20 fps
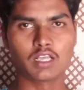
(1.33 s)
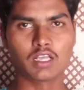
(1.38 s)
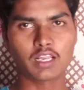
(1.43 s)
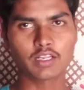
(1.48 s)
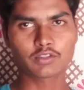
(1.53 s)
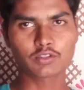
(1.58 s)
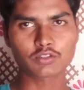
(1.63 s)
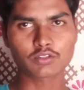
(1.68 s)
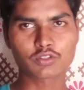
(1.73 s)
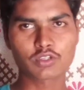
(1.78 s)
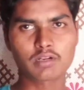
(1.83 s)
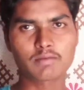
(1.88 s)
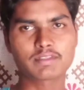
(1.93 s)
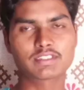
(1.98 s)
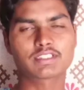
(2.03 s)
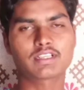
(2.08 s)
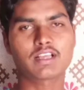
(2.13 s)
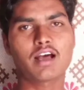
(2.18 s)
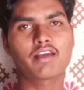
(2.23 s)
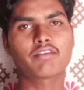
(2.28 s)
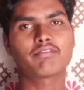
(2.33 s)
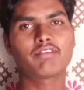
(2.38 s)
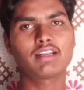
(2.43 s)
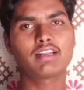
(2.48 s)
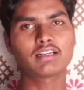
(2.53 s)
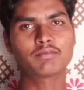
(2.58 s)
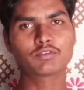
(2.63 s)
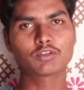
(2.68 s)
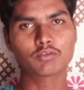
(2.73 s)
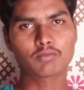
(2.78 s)
हेलो दोस्तों नमस्कार
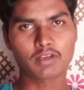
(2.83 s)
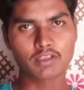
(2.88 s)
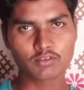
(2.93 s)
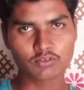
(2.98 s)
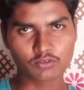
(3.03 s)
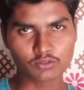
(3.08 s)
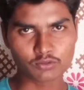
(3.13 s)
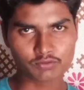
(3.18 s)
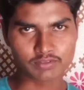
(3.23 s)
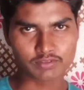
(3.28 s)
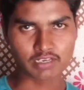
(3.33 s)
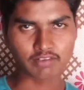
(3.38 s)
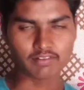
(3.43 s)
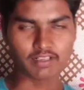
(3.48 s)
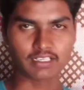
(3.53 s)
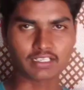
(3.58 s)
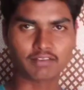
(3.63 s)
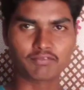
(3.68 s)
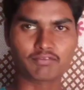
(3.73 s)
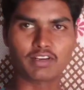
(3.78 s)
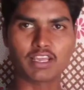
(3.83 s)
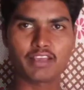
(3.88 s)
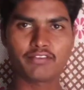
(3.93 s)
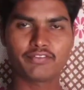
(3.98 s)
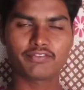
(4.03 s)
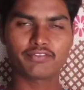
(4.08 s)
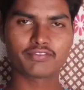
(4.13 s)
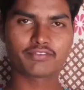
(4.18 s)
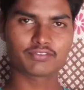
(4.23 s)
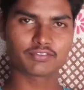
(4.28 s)
वेलकम टू माय यूट्यूब चैनल वेलकम
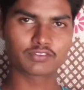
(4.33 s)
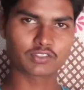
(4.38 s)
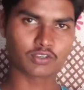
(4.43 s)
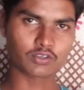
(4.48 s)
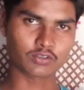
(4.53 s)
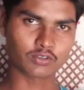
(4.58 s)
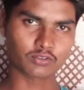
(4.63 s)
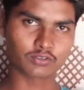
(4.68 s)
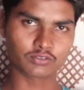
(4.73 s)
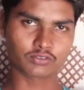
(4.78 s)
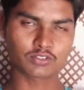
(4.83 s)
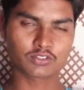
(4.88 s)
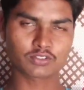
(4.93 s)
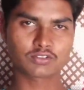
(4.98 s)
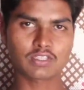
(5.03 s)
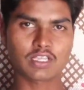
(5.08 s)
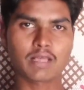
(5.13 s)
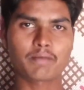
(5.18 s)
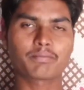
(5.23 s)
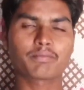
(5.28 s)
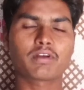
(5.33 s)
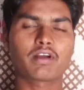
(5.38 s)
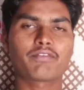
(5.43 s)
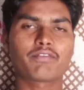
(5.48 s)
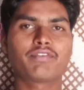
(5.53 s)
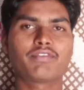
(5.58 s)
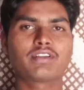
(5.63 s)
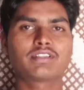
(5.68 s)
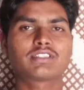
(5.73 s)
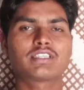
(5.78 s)
लाइफ तो दोस्तों आपका
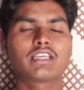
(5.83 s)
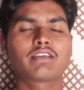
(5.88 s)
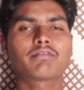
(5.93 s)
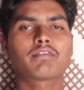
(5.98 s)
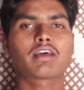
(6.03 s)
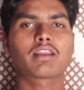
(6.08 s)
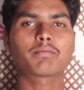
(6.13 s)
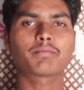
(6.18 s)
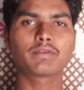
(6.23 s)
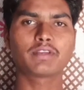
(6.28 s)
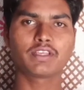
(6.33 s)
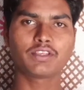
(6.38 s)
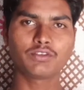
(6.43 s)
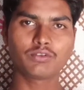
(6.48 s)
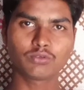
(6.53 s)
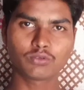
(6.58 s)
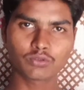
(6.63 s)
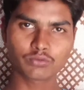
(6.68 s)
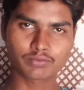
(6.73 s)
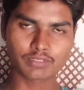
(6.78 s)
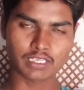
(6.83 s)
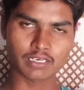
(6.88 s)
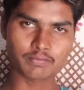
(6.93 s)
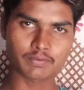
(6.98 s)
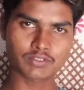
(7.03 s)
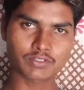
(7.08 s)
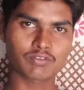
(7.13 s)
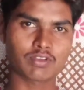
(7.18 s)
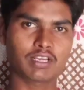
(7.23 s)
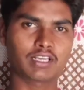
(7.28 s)
फिर से एक बार अपने यूट्यूब चैनल
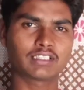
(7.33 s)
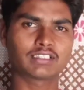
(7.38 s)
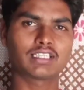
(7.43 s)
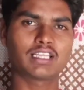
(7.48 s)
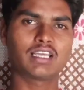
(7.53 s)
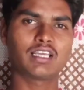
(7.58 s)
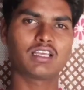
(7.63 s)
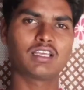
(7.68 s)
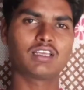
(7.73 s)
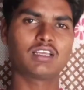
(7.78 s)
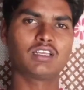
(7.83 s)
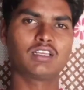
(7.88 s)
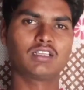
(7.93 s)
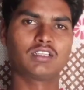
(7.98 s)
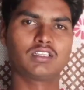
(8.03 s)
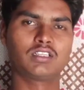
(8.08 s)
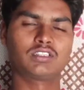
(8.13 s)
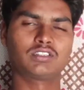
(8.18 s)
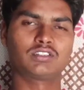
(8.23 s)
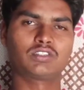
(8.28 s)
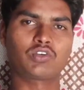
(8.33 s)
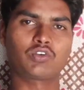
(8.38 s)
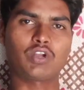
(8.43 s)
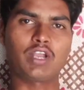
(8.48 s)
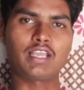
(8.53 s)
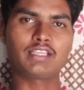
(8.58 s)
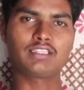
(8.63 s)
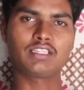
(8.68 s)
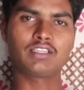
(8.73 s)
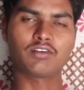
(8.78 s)
पर स्वागत है तो
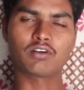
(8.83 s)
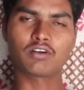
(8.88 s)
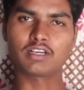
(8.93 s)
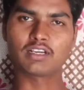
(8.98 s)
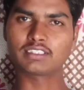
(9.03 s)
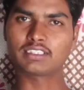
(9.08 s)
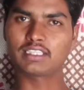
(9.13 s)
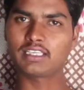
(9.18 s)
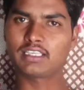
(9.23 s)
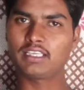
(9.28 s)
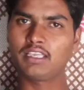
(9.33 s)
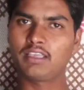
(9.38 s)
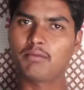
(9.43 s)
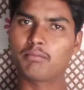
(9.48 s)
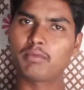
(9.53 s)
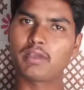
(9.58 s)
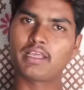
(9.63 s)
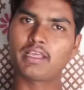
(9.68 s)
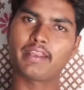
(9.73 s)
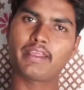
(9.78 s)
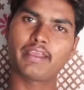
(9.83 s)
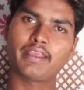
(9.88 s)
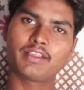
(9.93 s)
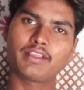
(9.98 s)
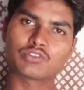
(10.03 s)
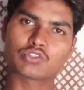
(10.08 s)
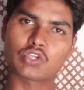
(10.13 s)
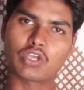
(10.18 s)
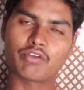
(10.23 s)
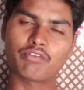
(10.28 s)
कई दिन हो गए थे कि मैंने
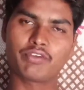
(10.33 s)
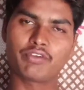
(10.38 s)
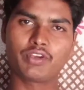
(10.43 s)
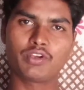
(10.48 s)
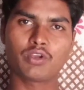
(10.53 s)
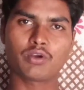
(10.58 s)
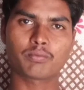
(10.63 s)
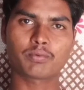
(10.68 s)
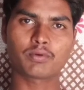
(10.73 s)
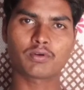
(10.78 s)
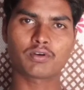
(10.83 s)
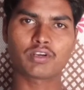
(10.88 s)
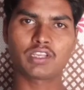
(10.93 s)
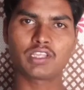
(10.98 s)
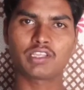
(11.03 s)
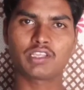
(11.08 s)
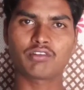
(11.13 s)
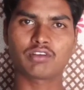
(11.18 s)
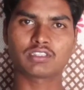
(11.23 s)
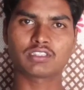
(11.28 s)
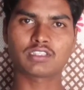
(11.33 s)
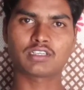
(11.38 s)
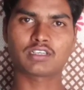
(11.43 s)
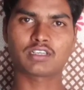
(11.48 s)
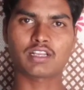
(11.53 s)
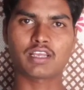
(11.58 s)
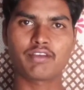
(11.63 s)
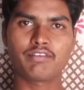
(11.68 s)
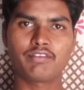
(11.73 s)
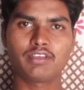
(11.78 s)
जो है वीडियो अपलोड नहीं किया था
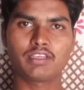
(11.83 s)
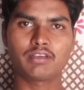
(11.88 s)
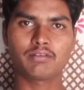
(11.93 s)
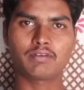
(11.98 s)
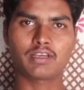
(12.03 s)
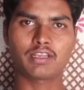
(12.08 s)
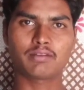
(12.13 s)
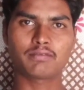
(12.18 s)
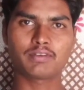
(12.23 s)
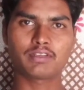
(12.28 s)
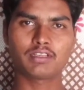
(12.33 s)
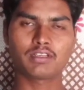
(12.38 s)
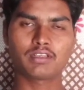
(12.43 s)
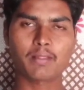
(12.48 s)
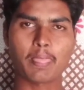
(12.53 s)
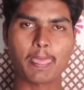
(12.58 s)
ड्राइविंग के बारे में